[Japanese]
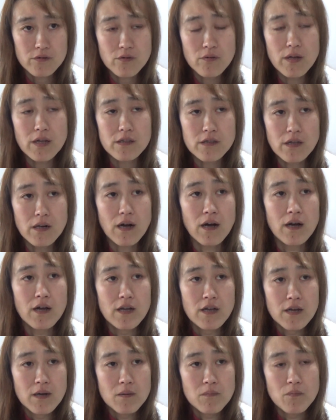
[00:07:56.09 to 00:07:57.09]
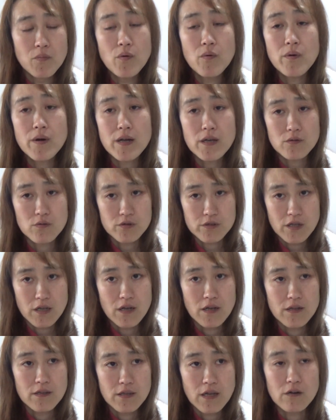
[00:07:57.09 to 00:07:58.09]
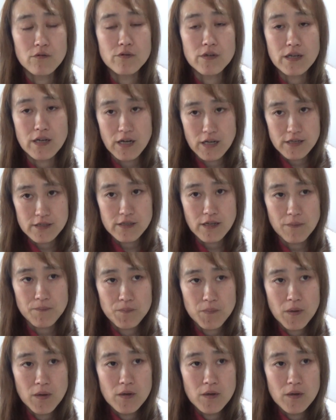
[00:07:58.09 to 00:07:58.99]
それやったら、防衛として殴り返した。